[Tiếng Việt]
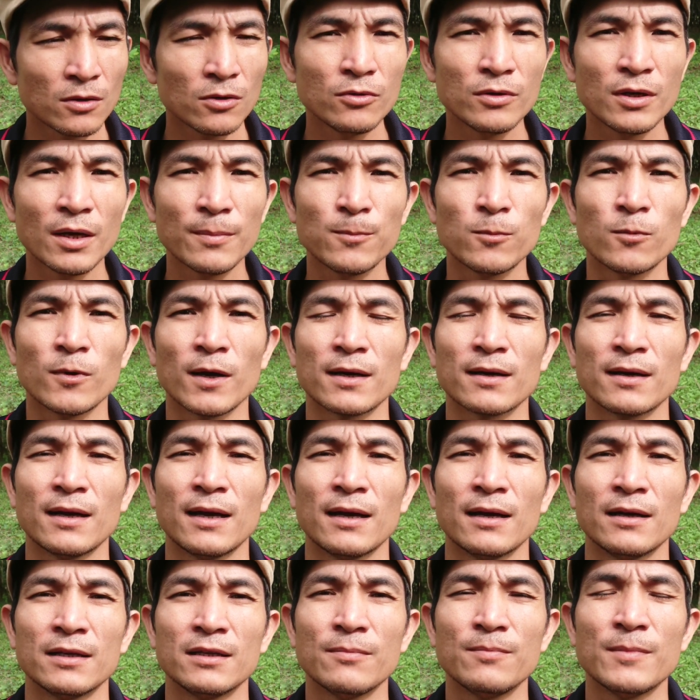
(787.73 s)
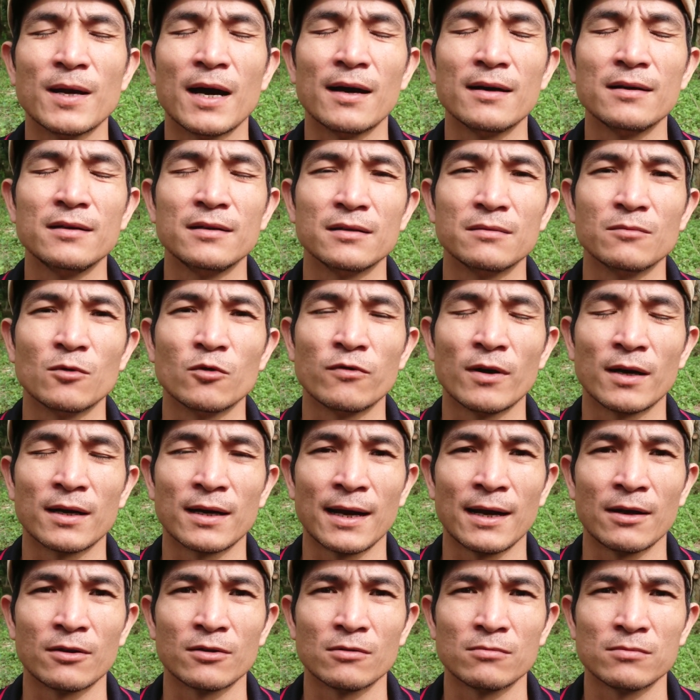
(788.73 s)
cứu giúp hoặc là giúp đỡ được một
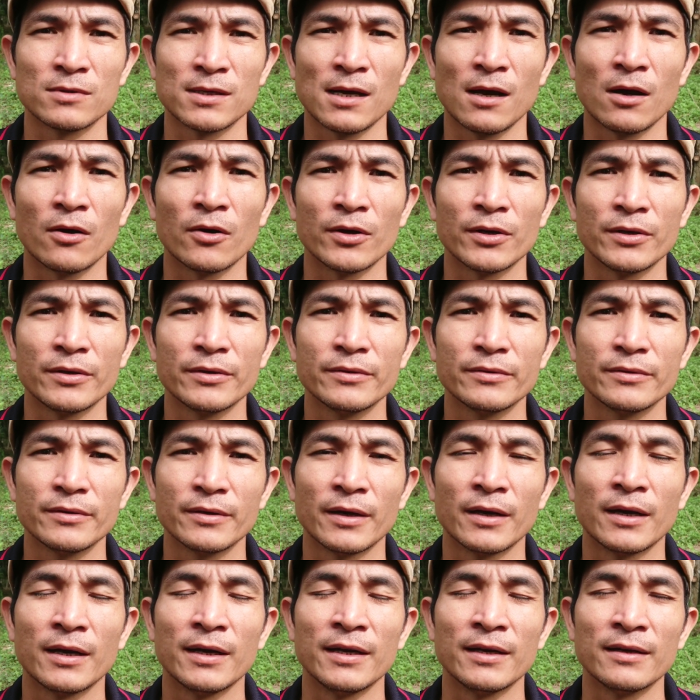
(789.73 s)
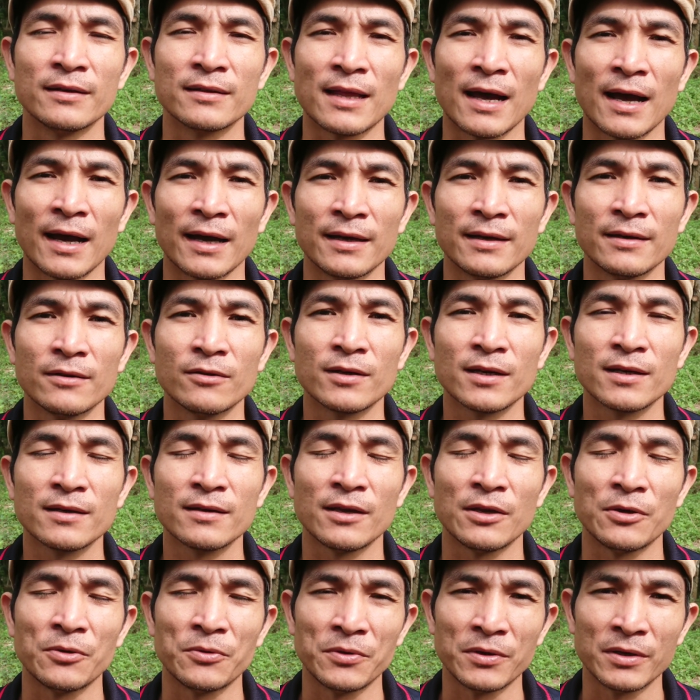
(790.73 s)
phần nào trong xã hội à, hiện tại có
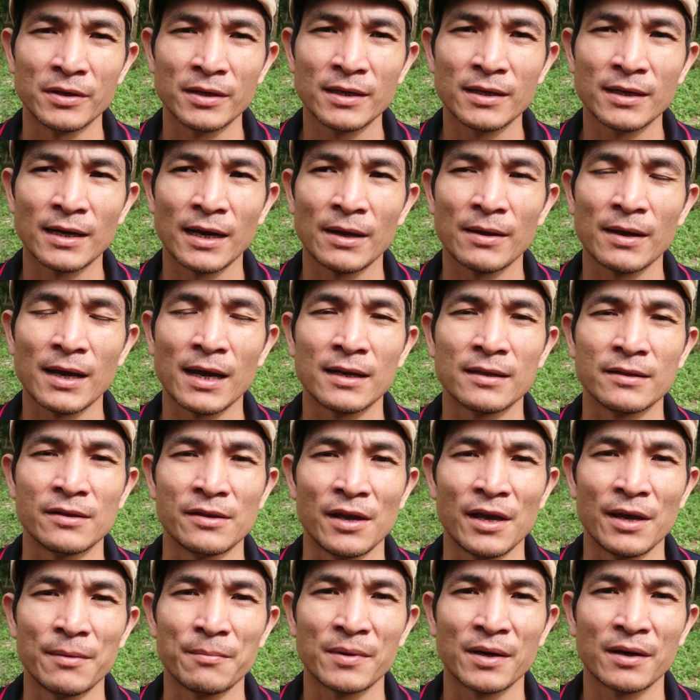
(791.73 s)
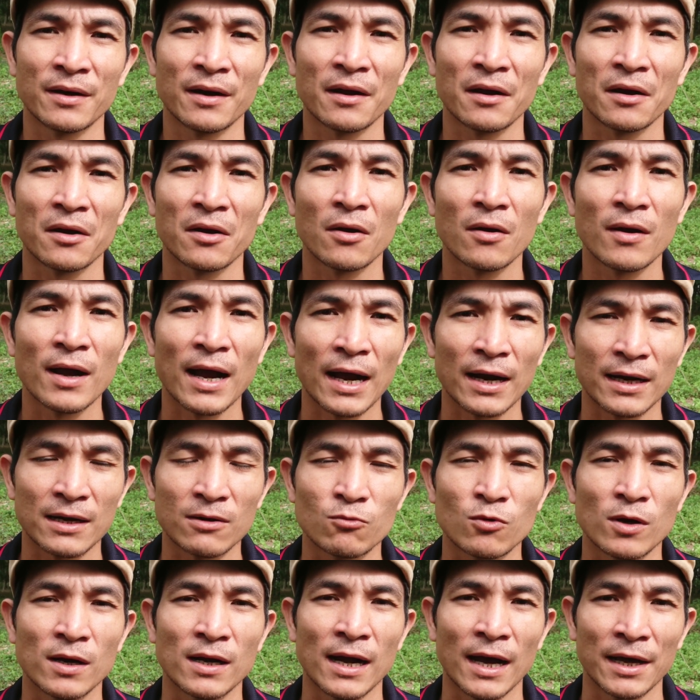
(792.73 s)
rất nhiều những anh chị em đang khó khăn
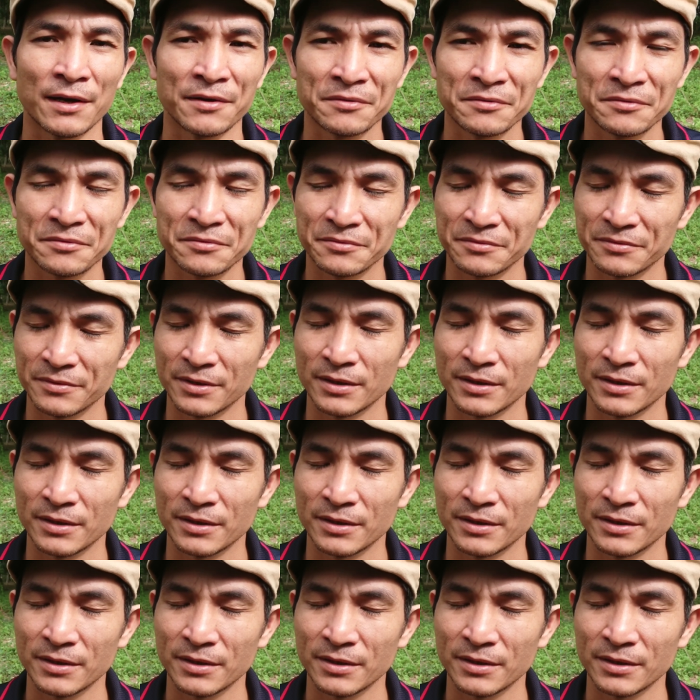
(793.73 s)
trong hoàn cảnh